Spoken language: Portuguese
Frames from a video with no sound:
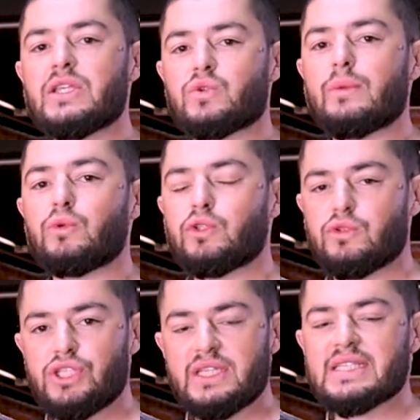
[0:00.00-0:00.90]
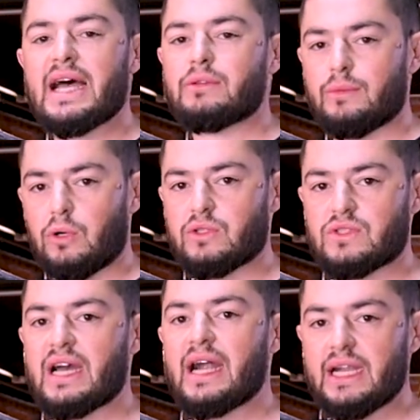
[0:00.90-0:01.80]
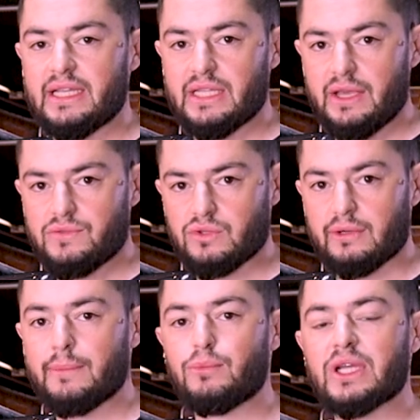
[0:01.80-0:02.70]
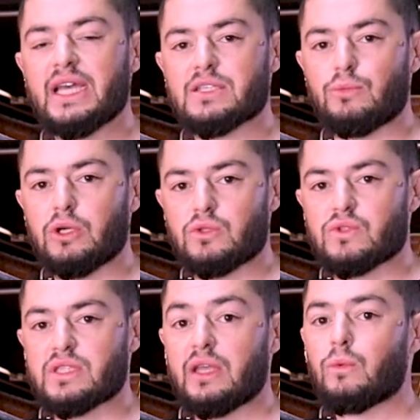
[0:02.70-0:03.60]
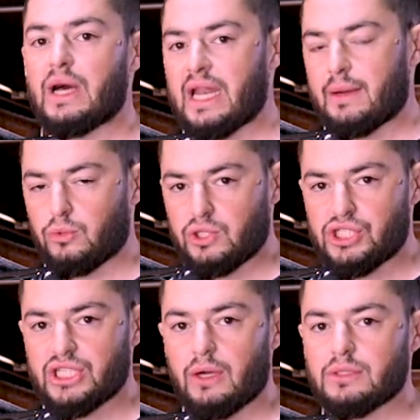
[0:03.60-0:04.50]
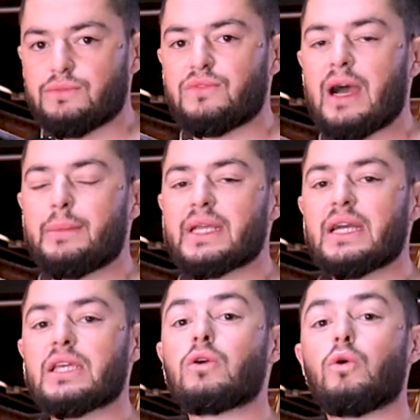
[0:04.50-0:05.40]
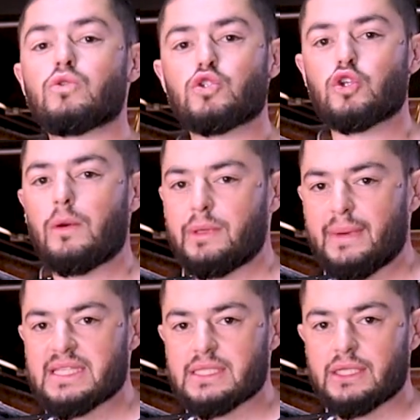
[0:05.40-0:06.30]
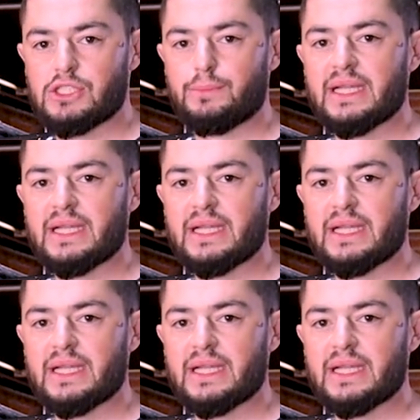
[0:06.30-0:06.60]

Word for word: Isso é muito utilizado em motos da Harley Davidson, né? Porque as motos têm um alarme original de fábrica que consome bastante